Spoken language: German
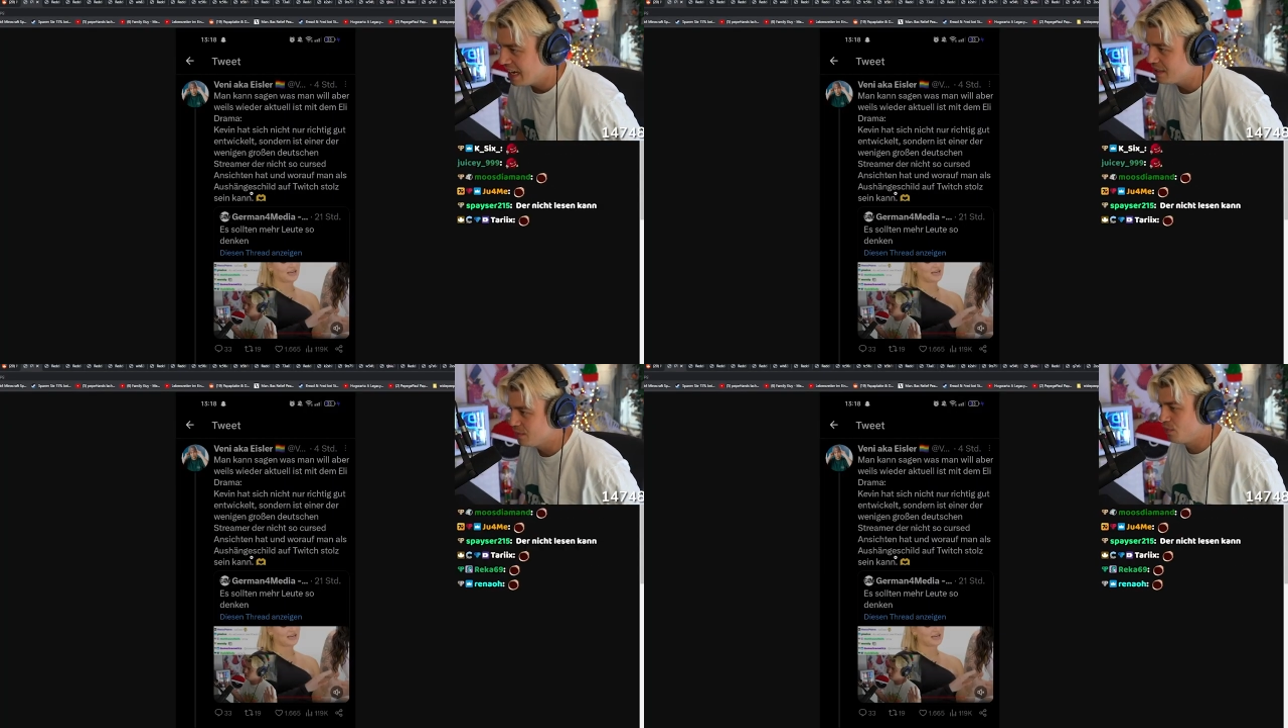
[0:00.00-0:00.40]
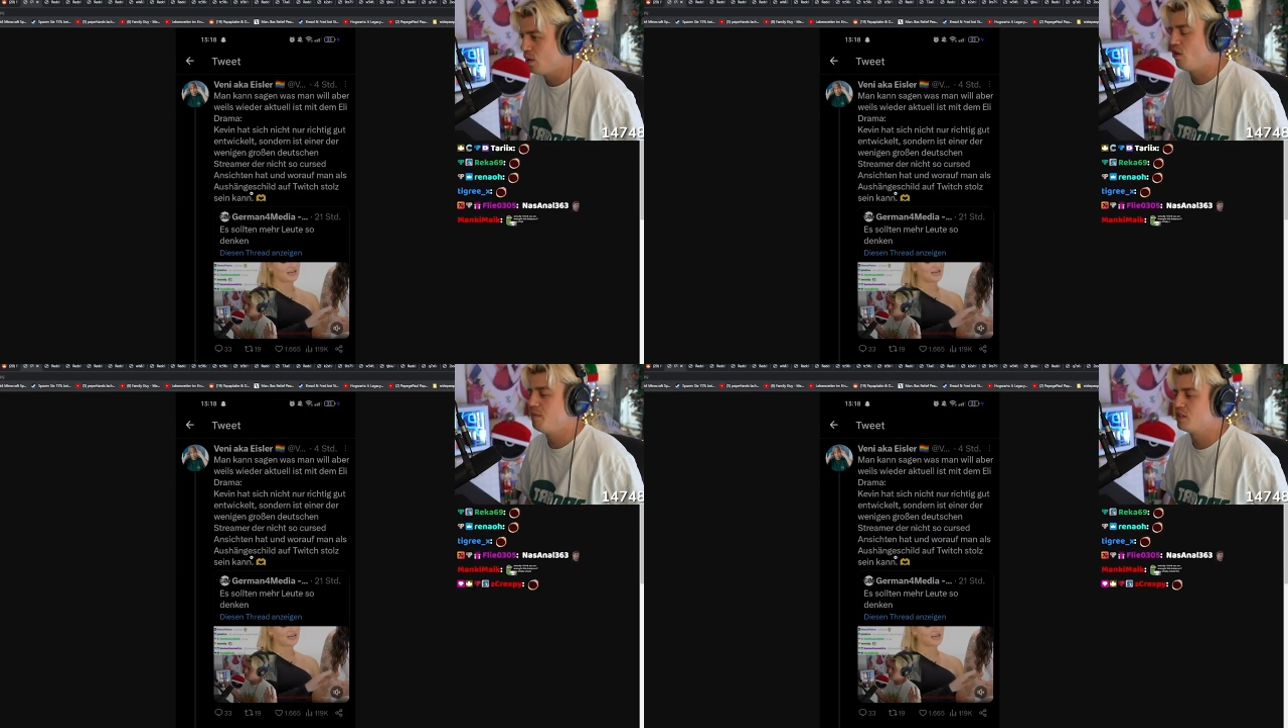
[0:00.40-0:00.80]
hat und
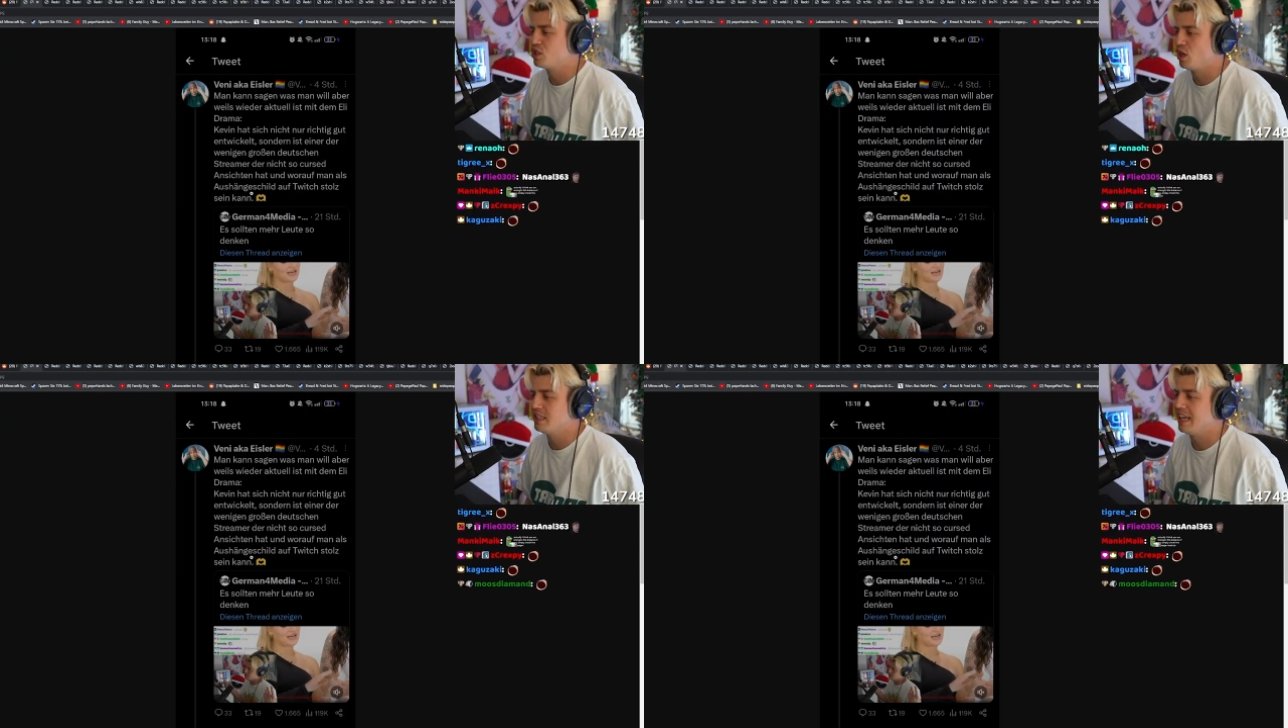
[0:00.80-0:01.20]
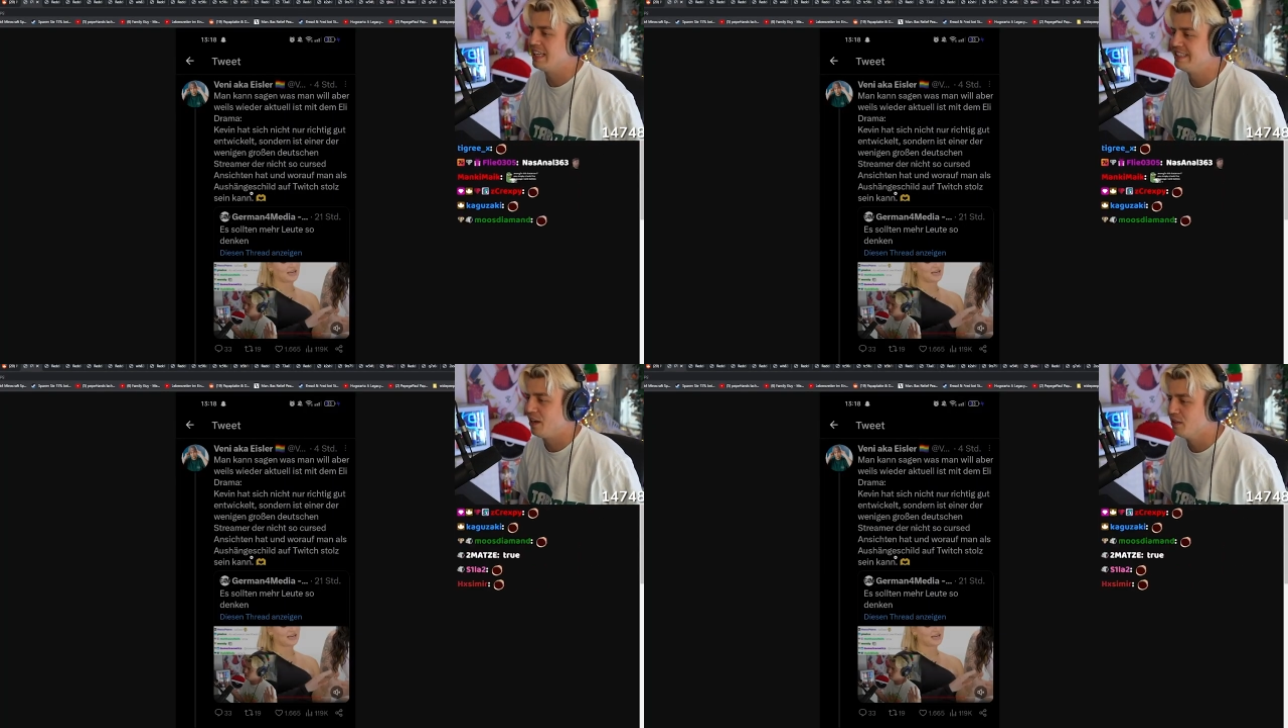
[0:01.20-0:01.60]
worauf man stolz
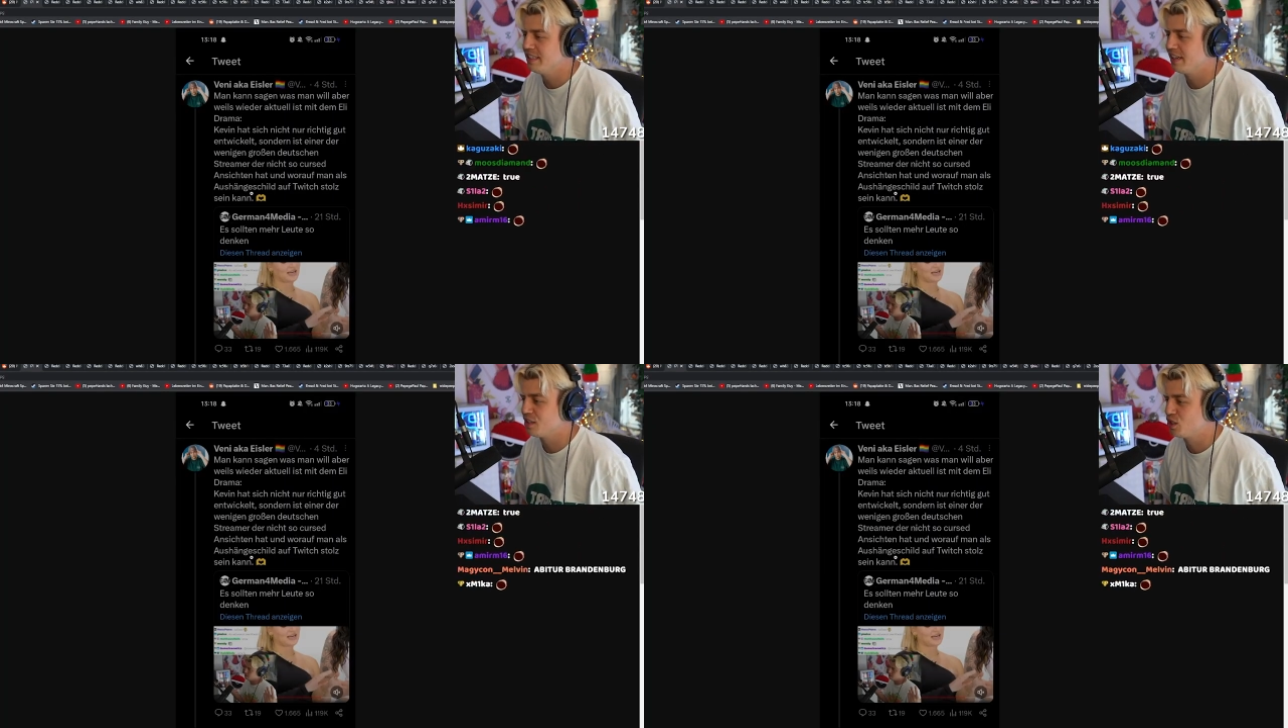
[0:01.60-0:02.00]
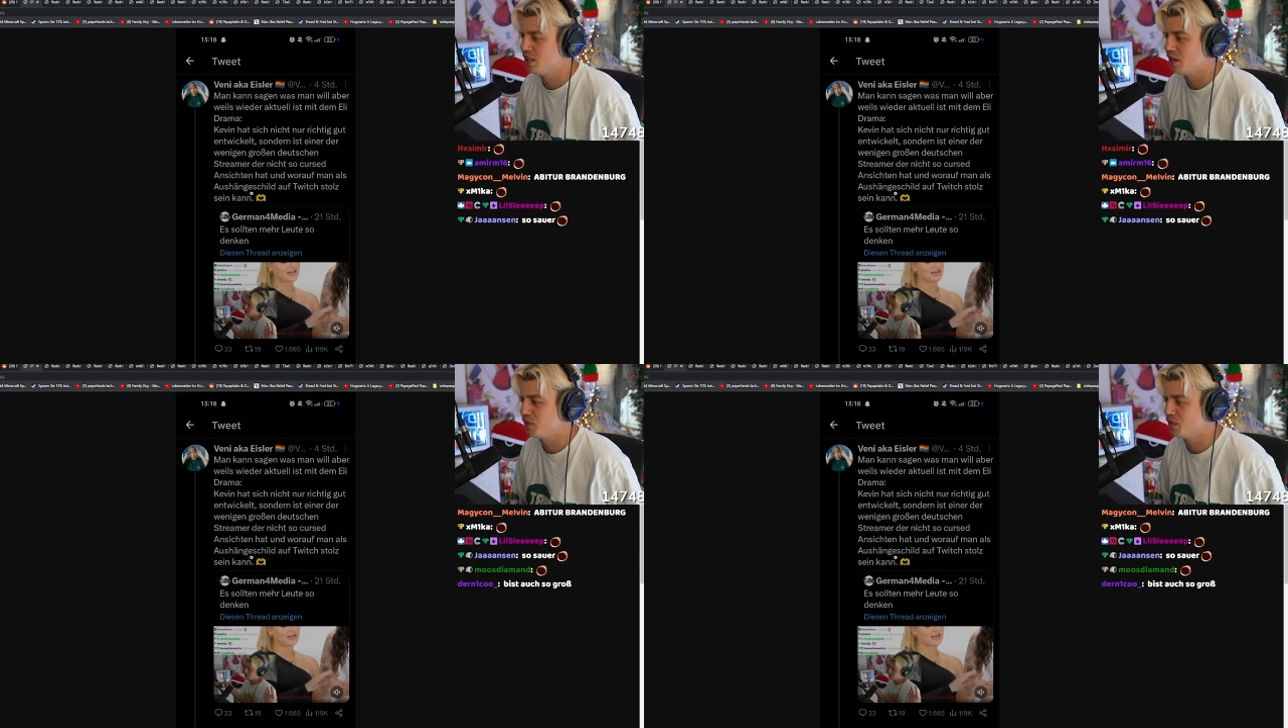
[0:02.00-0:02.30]
als Aushängeschild auf